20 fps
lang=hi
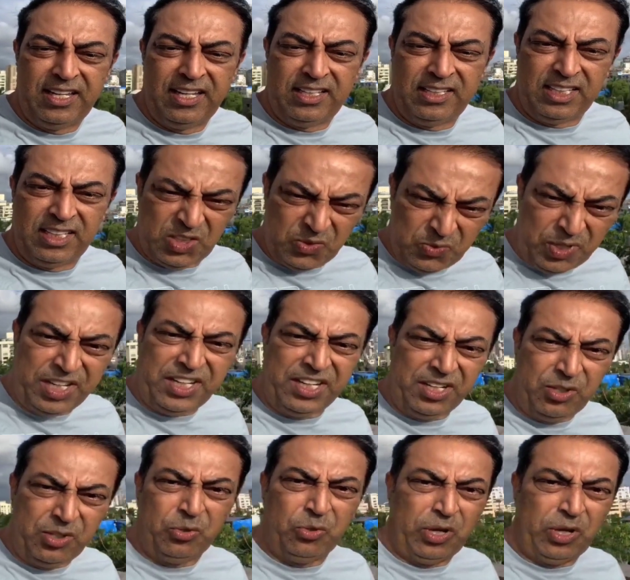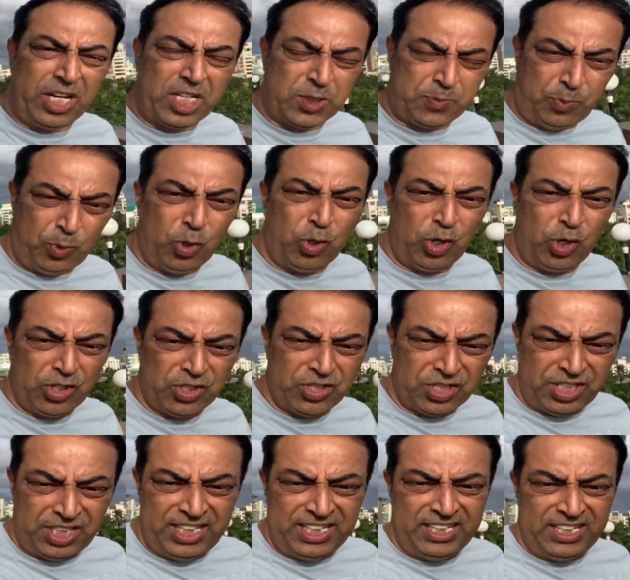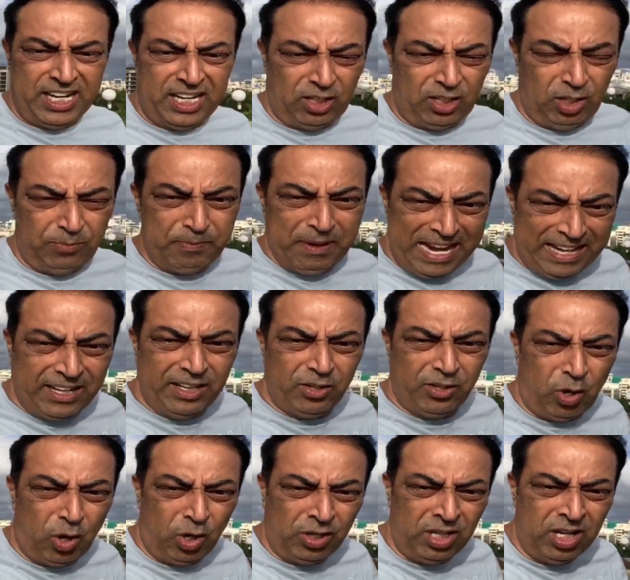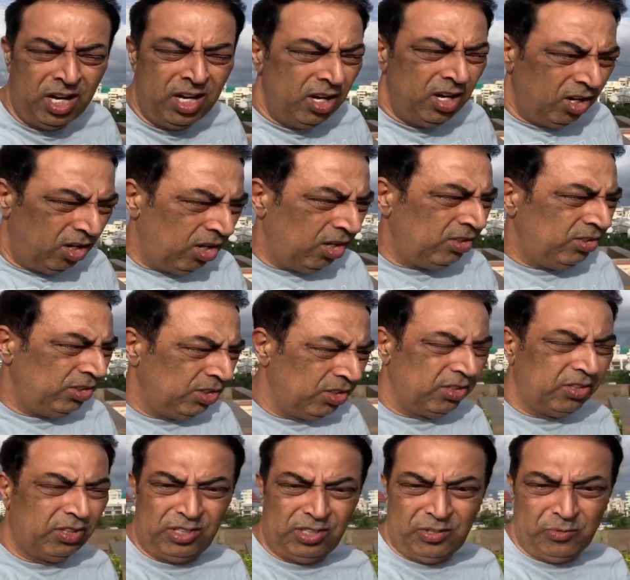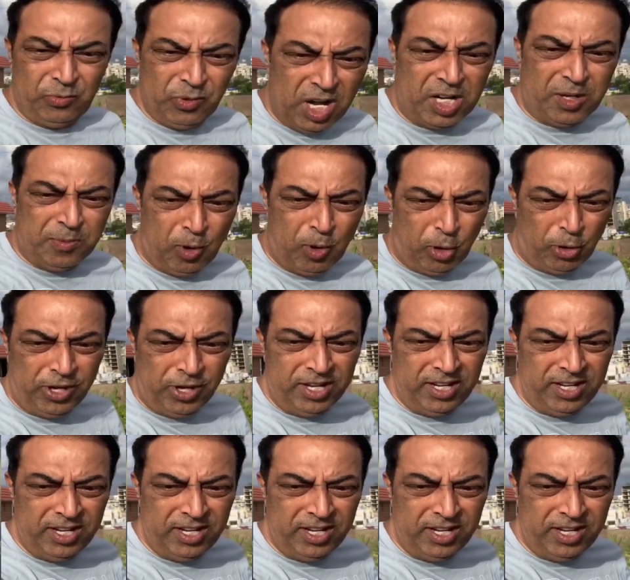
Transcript: They're waiting to explode on screen, get back in ऑन on you know, on the work mode.